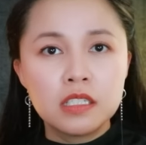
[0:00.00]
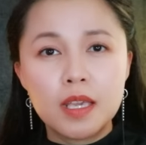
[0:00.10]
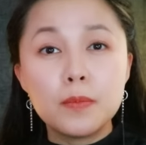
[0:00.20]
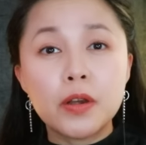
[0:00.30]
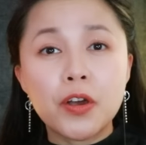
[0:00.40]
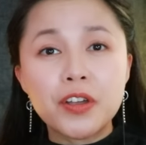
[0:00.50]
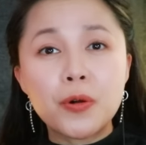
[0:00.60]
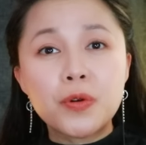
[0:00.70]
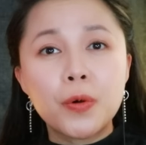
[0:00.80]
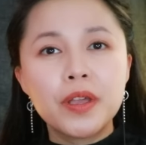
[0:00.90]
khi mà nói
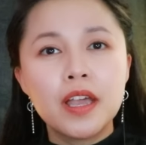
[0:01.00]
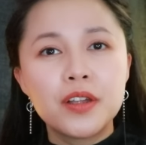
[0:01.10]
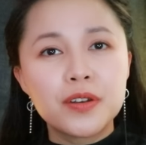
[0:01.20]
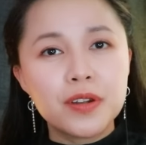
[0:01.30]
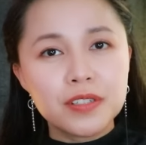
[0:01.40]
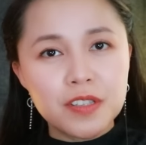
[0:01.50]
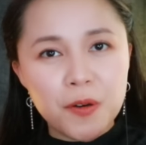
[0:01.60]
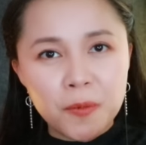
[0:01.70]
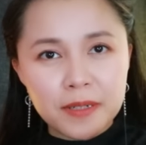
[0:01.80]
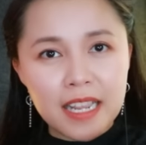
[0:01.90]
câu cuối nó sẽ
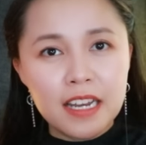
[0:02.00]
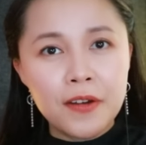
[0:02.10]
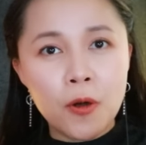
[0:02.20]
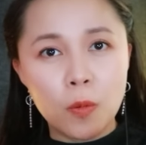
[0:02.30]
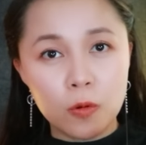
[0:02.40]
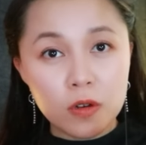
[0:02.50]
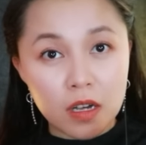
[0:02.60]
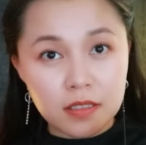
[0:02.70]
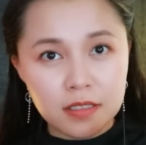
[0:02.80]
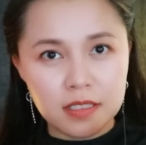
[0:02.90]
hút đi linh hồn của
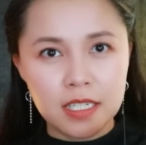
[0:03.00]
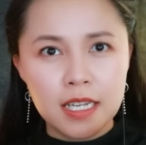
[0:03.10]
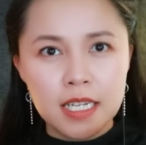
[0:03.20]
con người